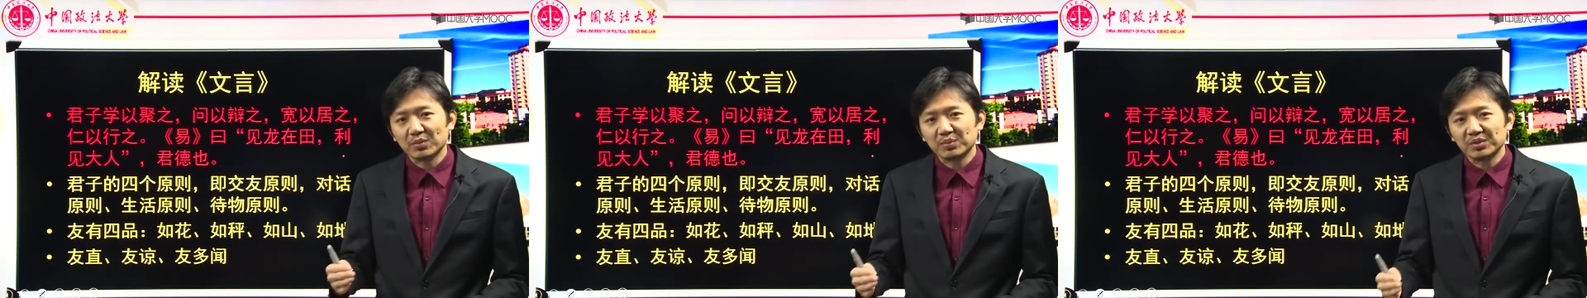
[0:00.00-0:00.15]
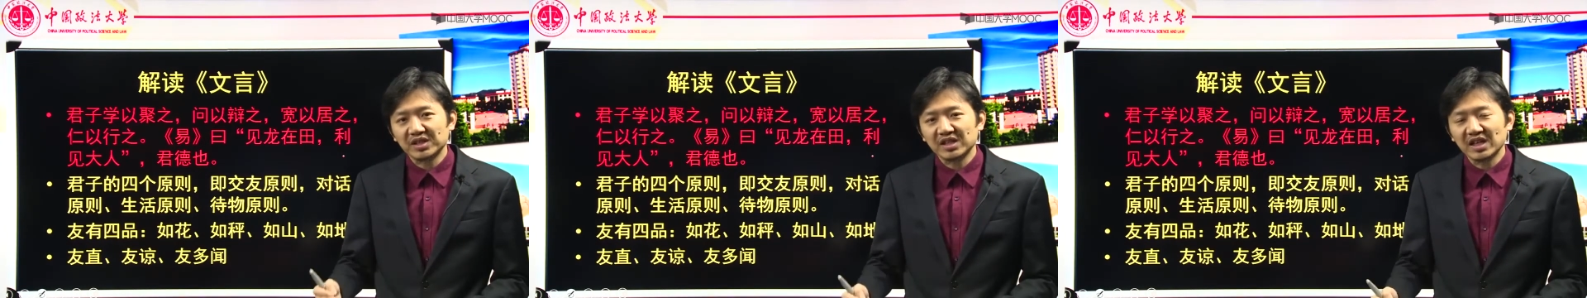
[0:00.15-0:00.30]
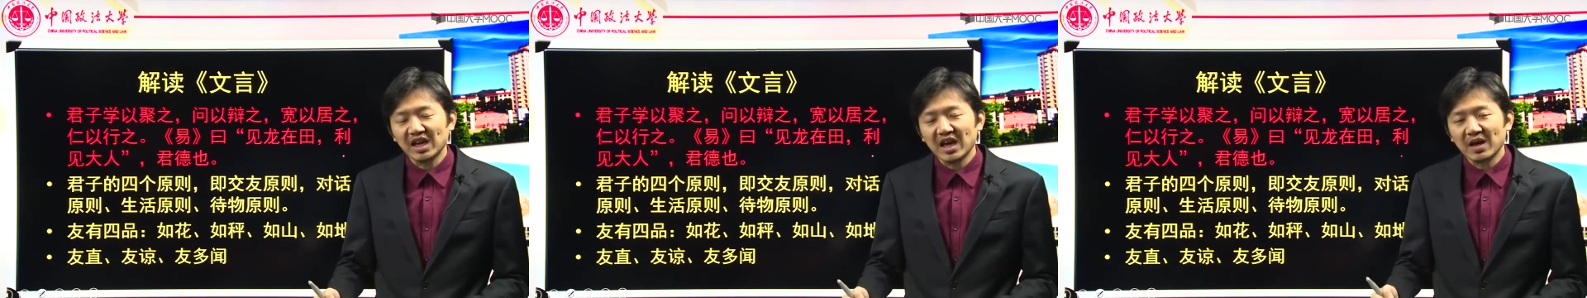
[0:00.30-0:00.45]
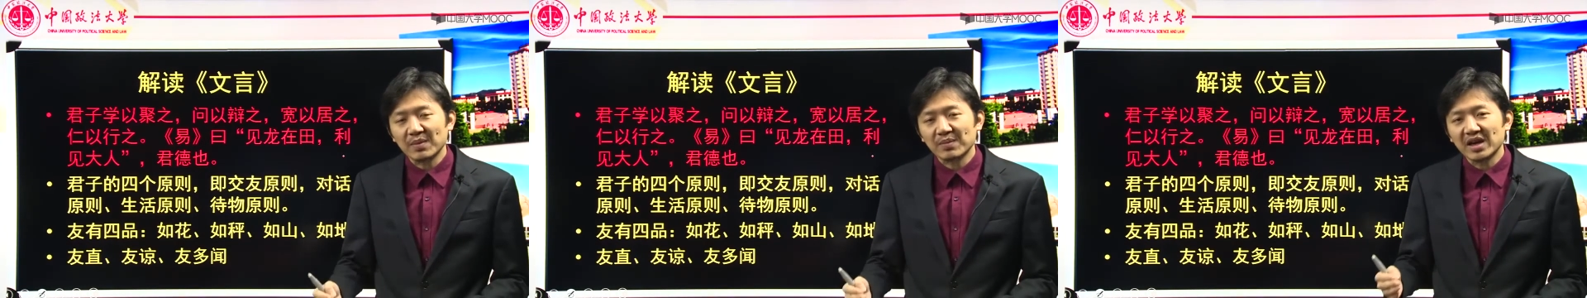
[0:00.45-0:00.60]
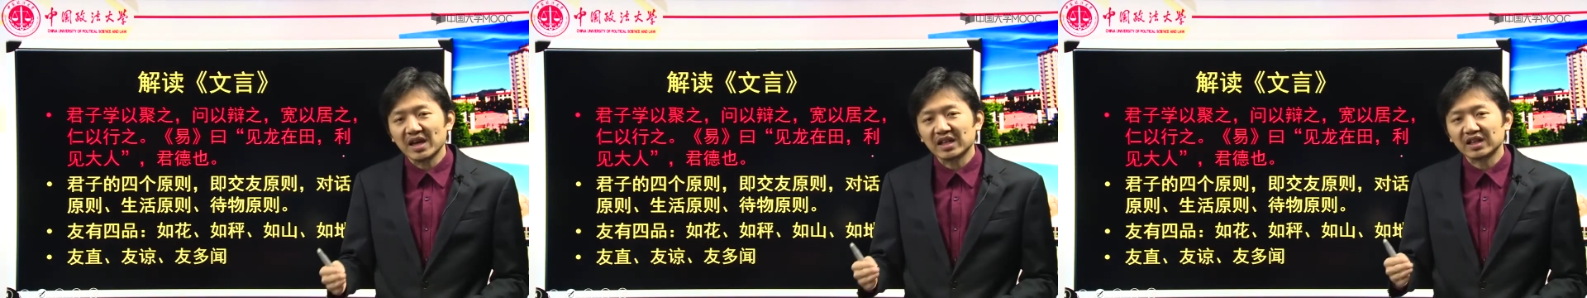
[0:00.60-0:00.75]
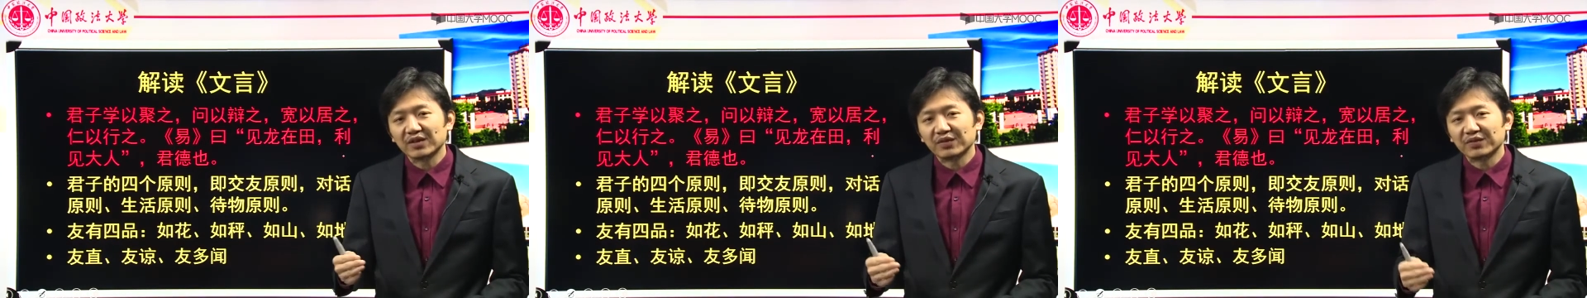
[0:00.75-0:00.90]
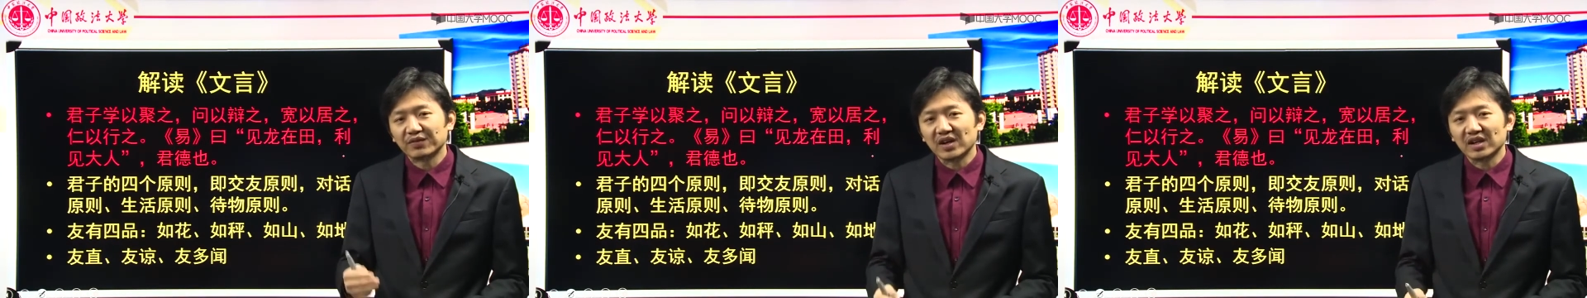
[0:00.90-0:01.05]
片面
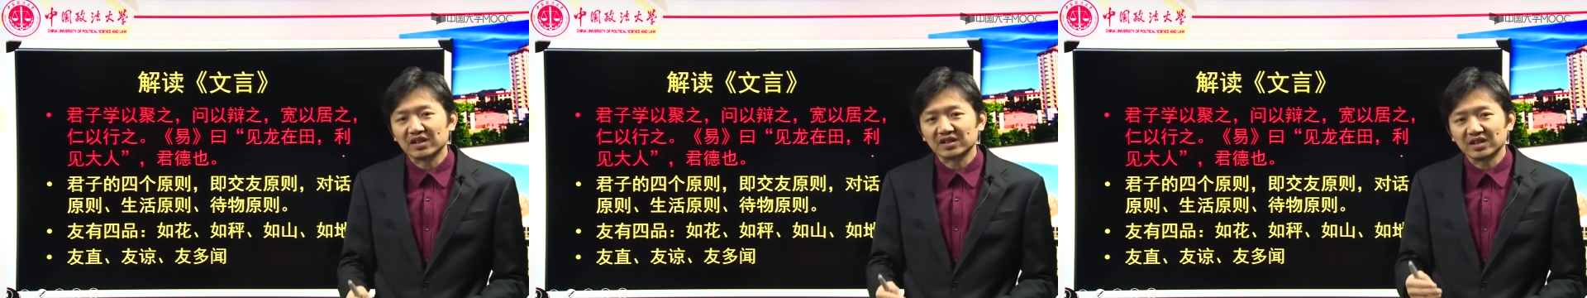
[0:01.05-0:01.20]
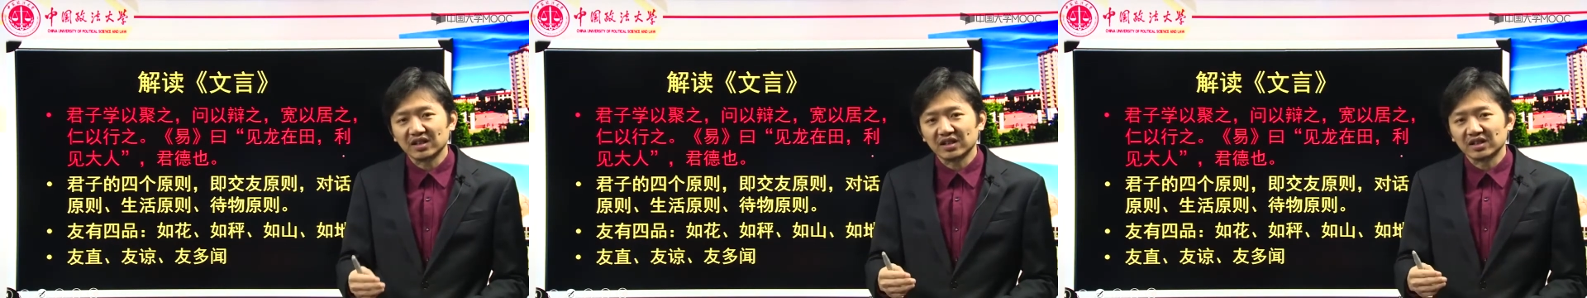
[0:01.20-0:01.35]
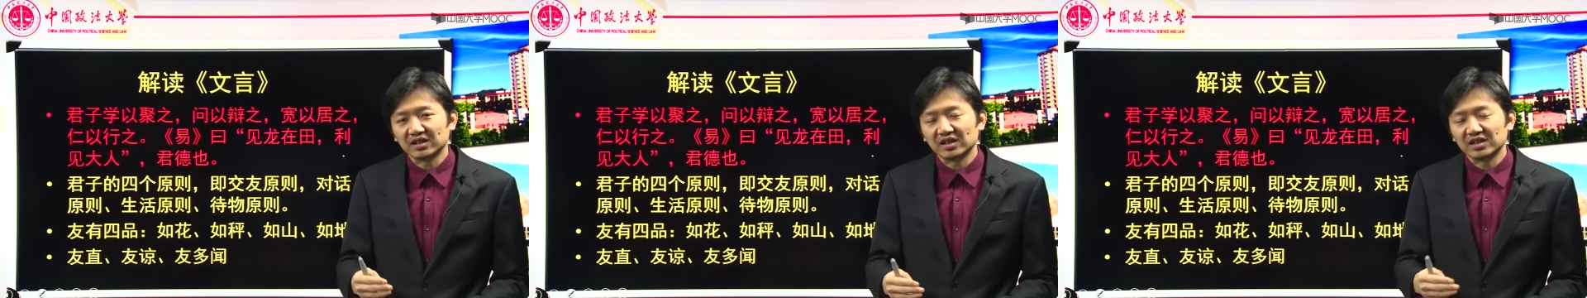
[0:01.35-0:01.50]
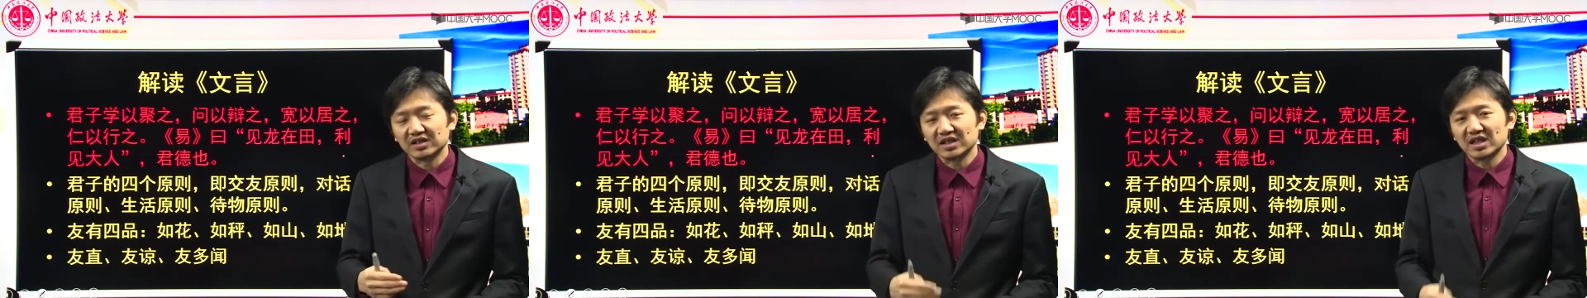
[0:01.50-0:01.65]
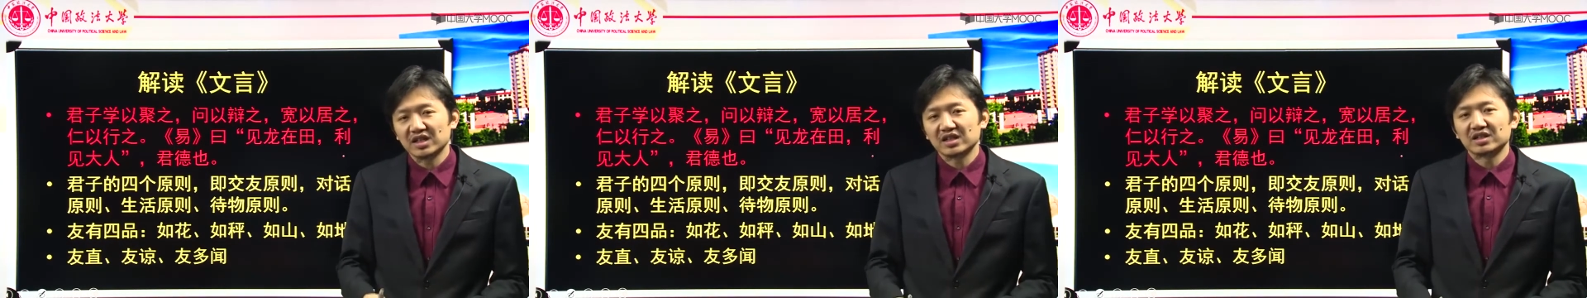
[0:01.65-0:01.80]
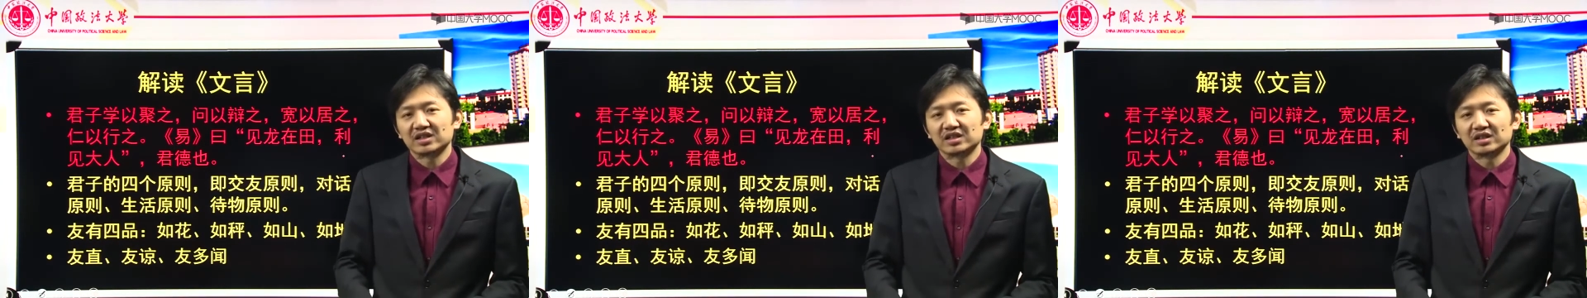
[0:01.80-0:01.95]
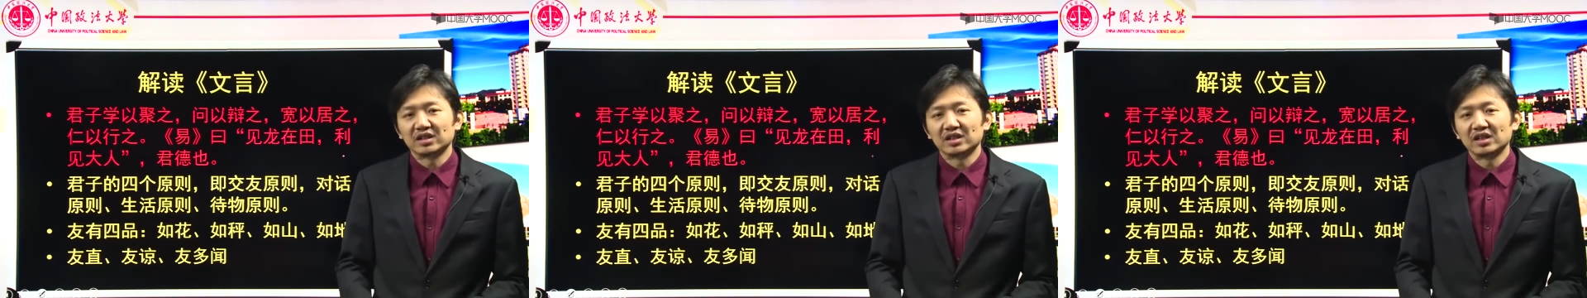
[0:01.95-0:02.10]
的方向上的认
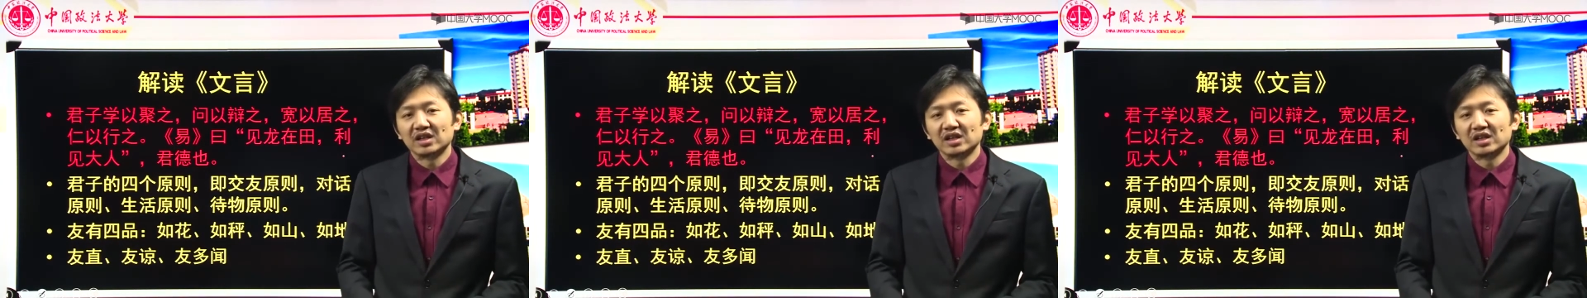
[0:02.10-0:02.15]
识。